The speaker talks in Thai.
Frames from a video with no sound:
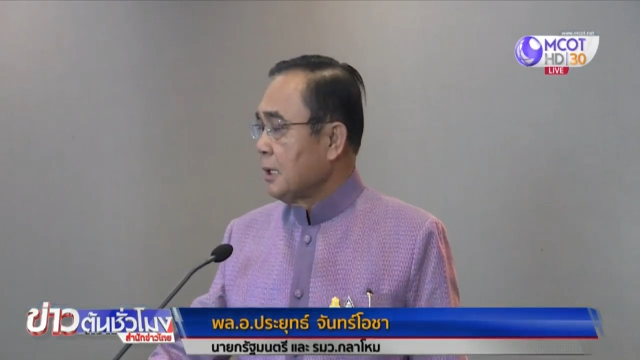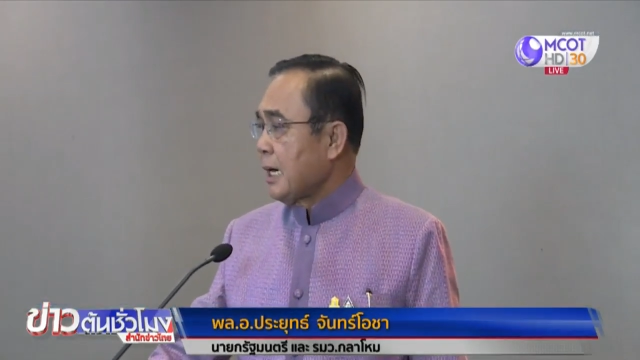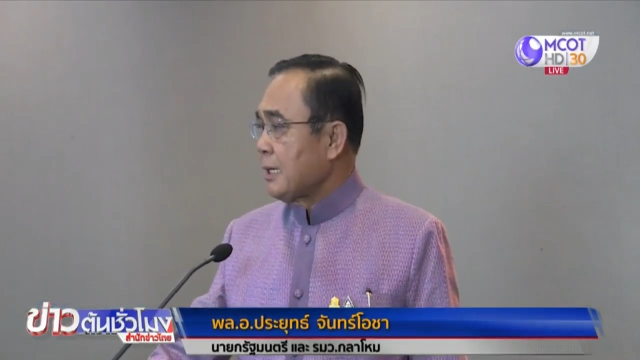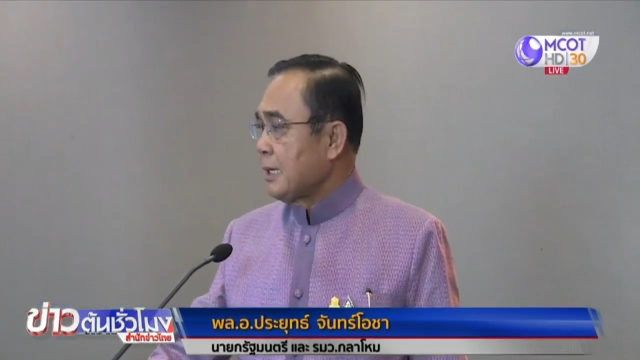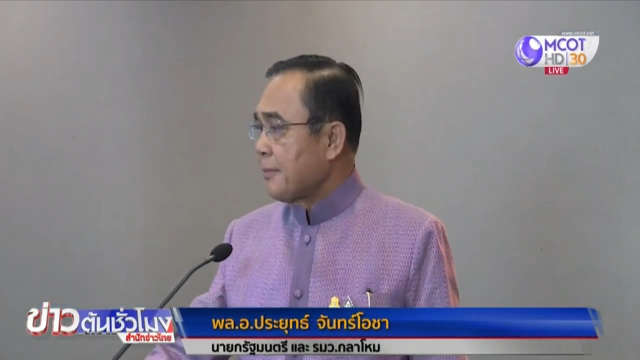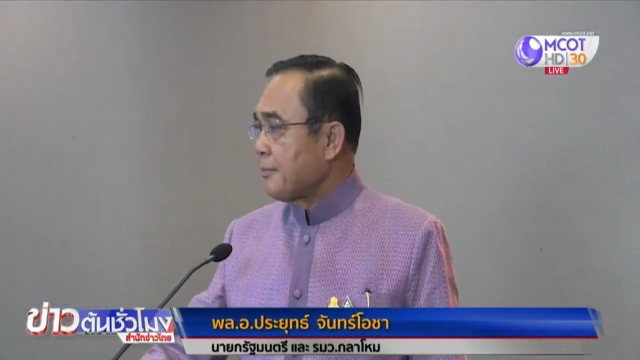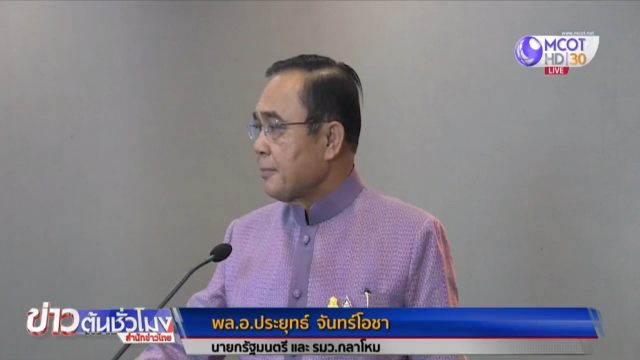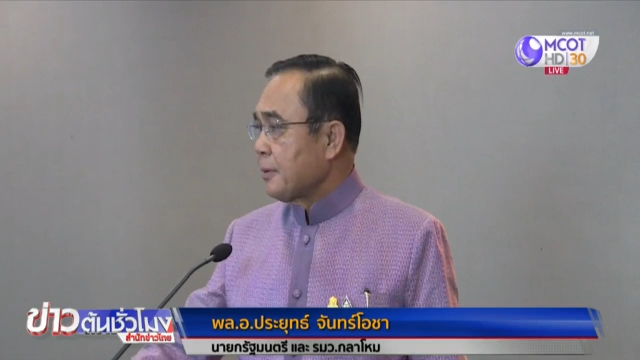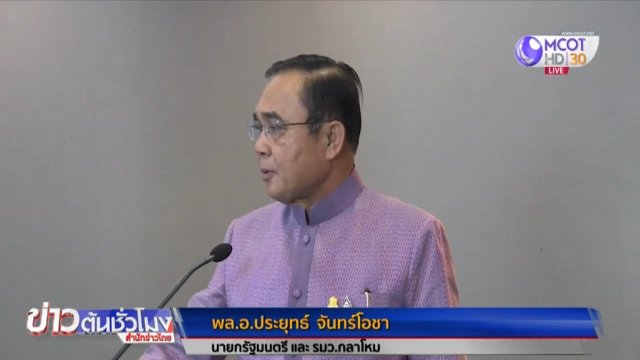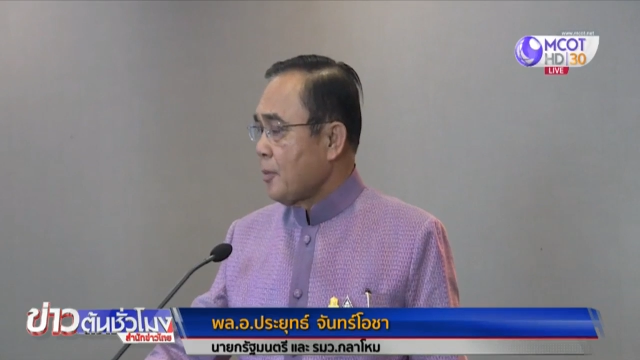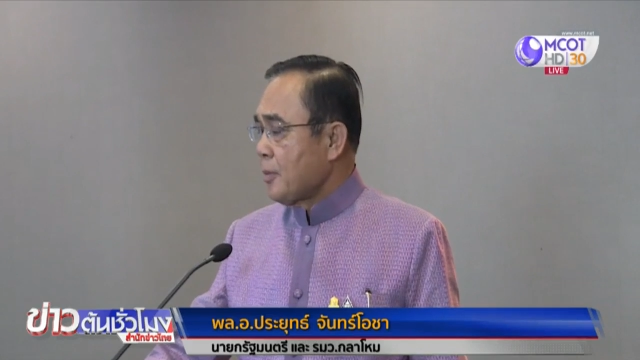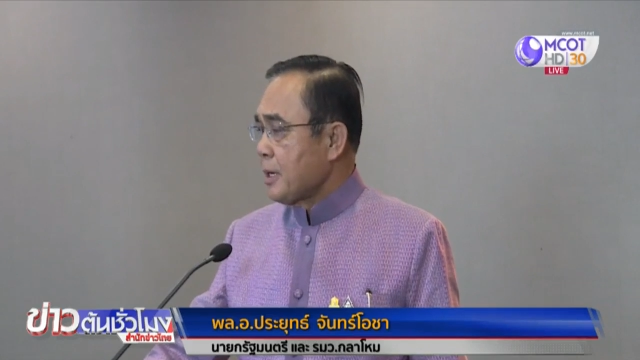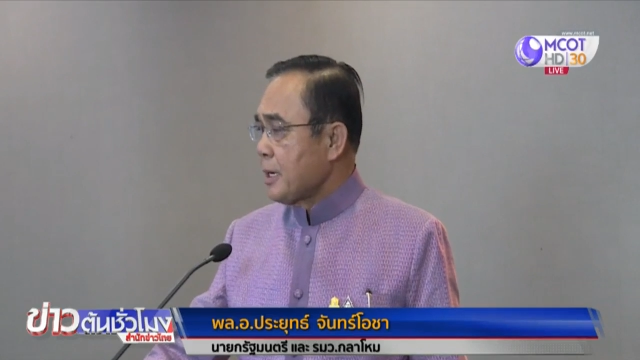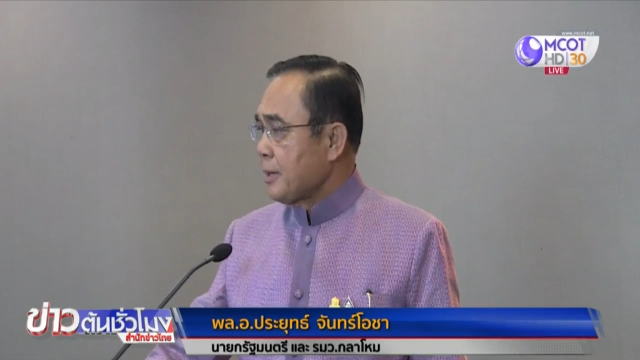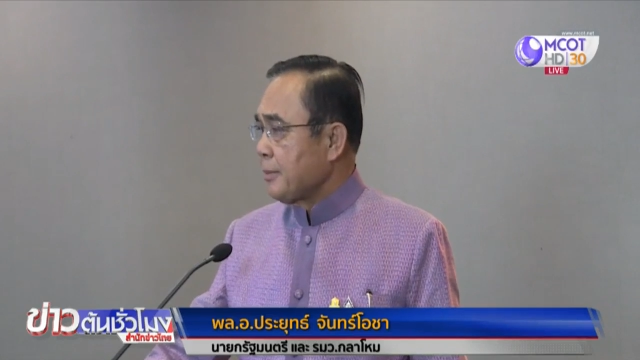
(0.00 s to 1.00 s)
ไอ้รับมันผม
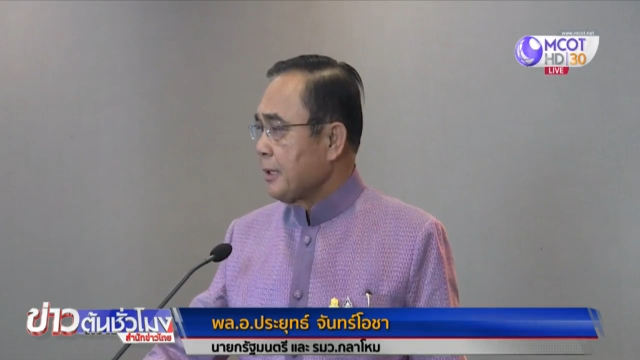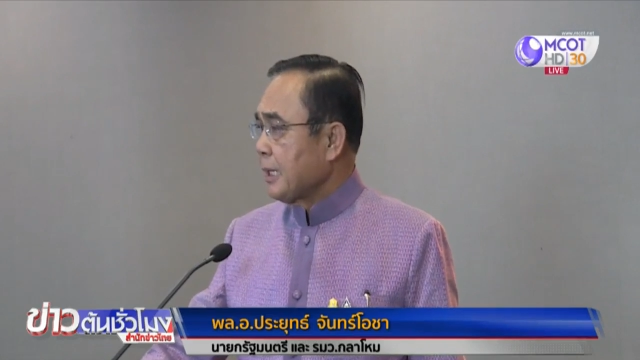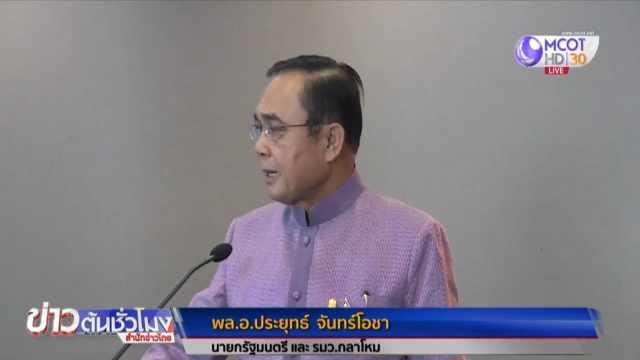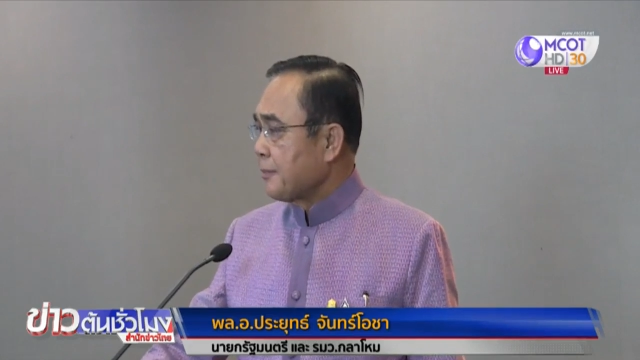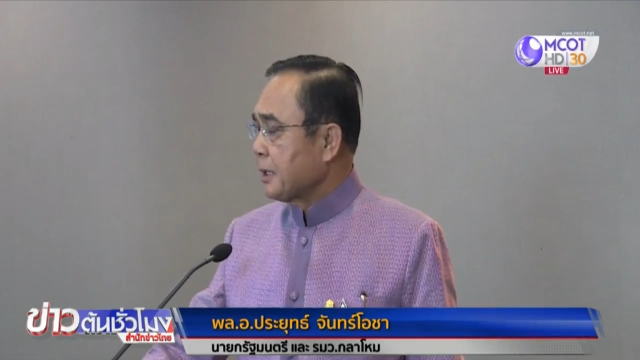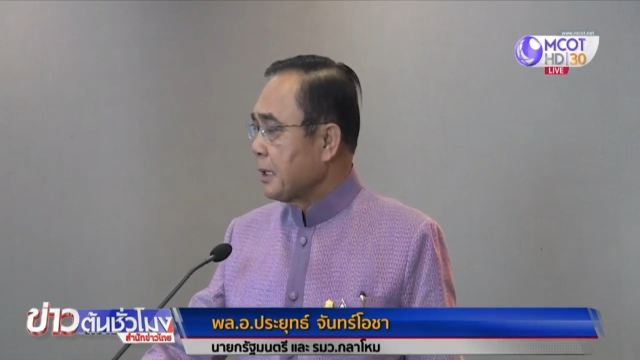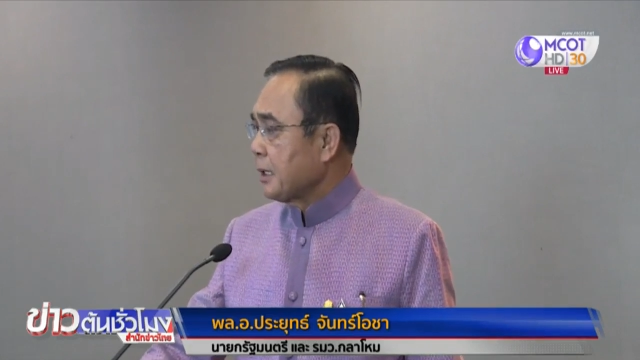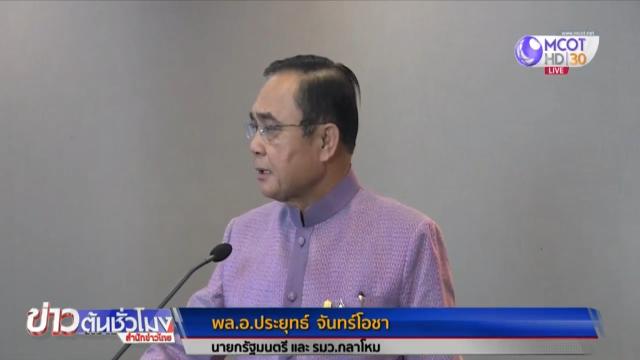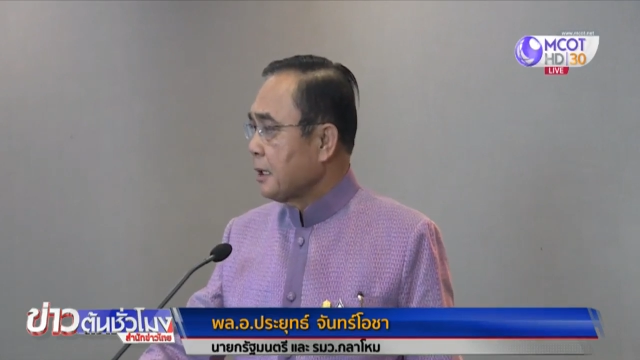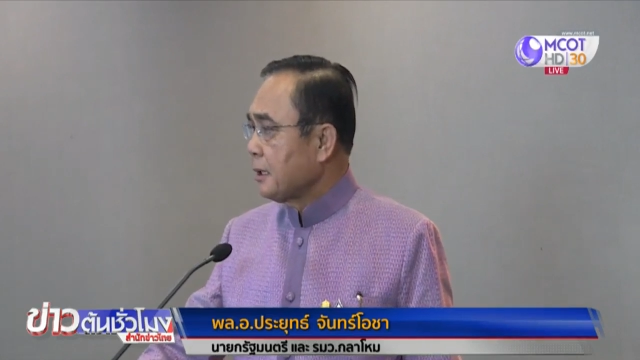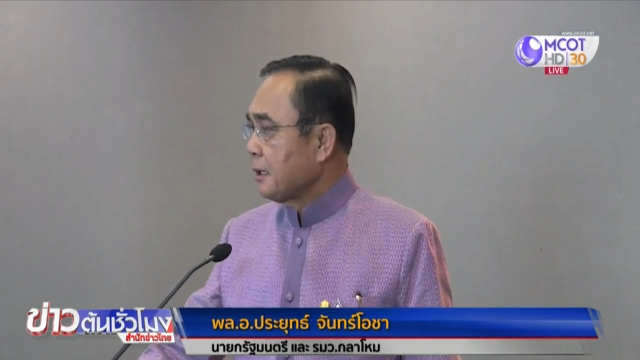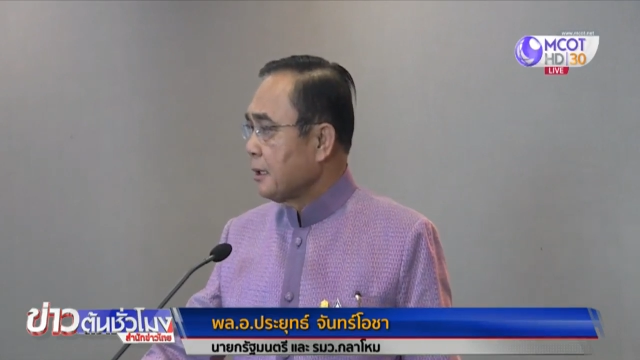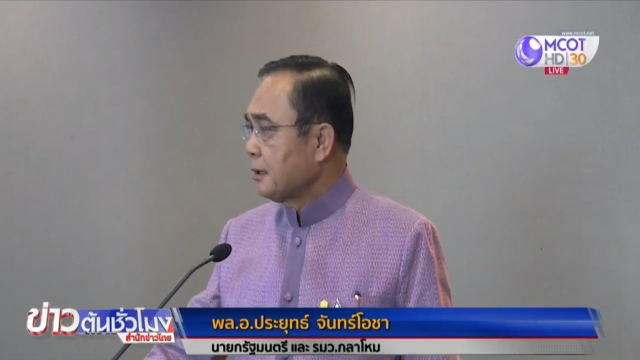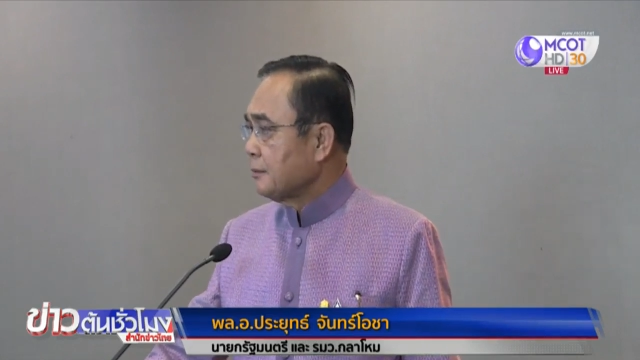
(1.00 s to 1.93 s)
เมื่อเห็นมันรับจริงกัที